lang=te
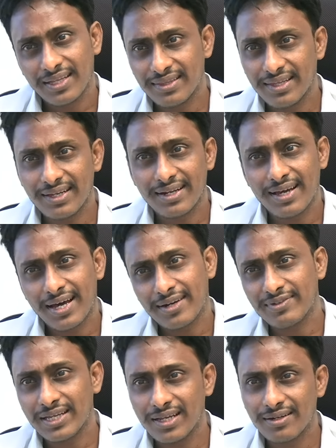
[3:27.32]
అంతేనా
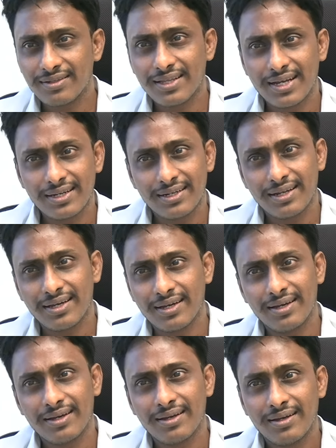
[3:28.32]
అరవై ఏళ్ళు దాటిన
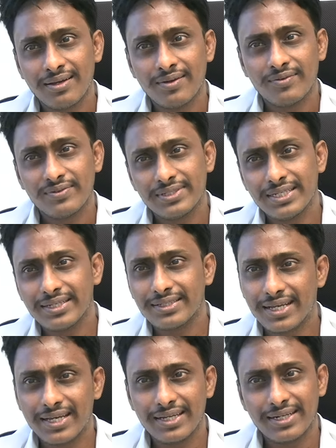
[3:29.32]

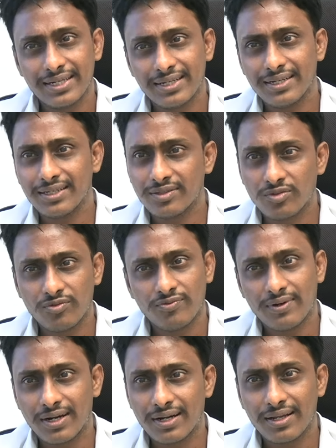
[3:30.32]
విజయసాయి రెడ్డి
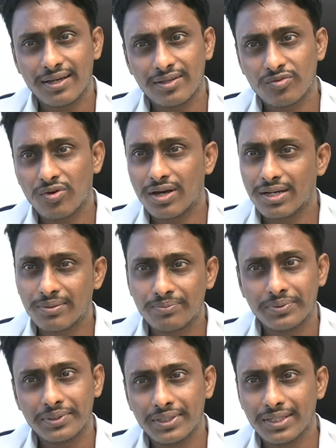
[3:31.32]
దువ్వాడ
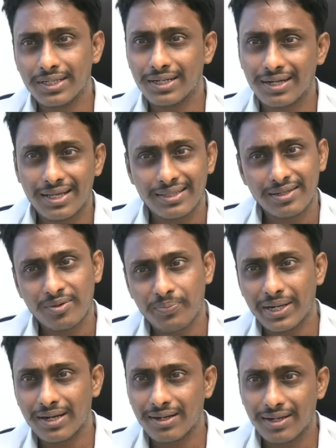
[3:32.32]
ద్వారంపూడి వీళ్ళందరూ
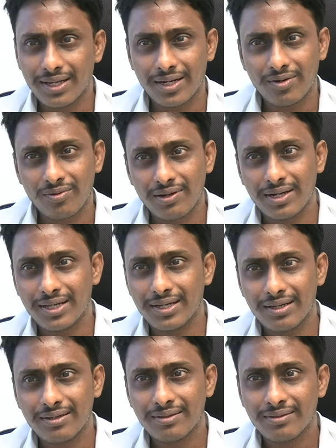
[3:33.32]
పిల్లల్ని కన్నోళ్ళేగా